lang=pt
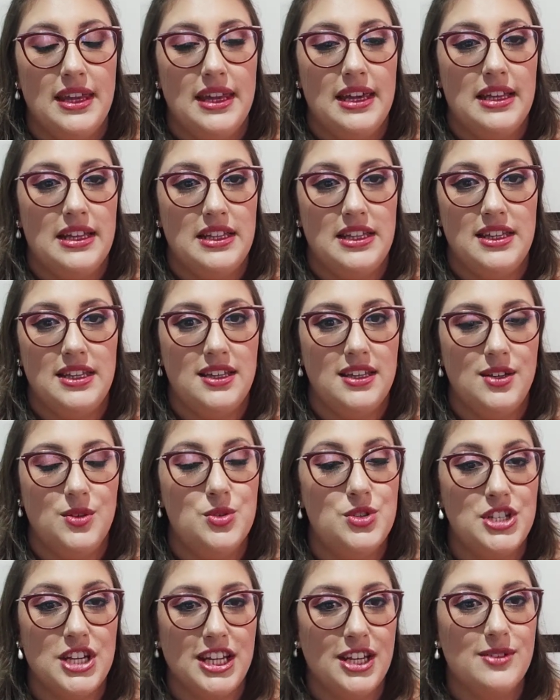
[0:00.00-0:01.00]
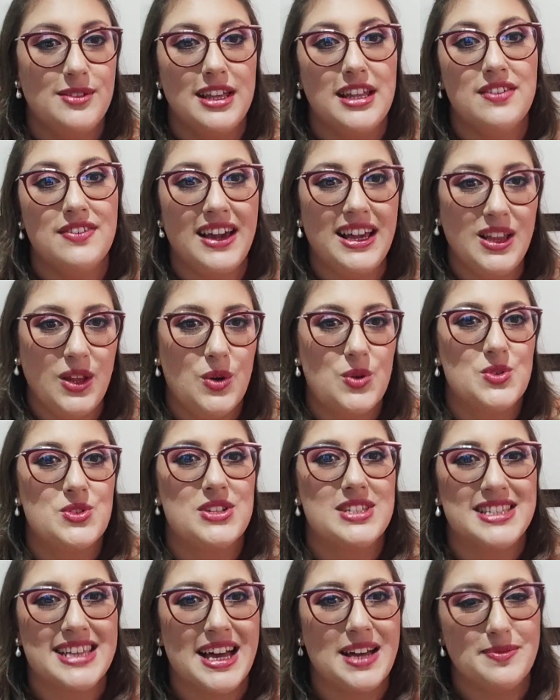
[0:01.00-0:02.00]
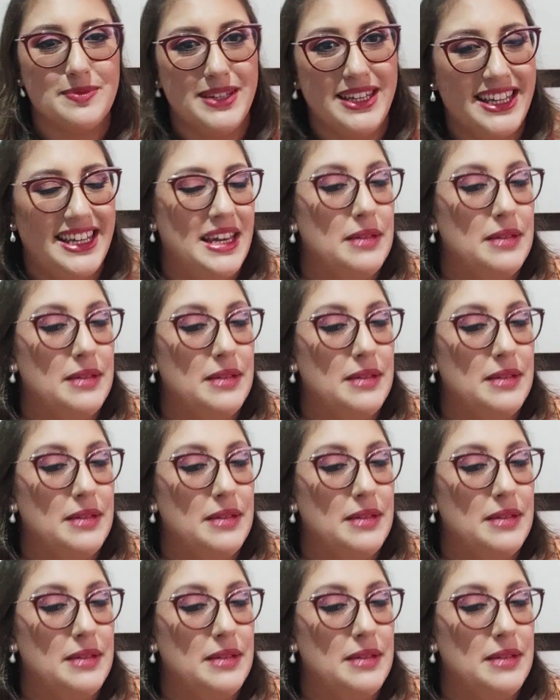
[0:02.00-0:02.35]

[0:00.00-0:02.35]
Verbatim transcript: ele, o cheirinho dele vai longe, sabe?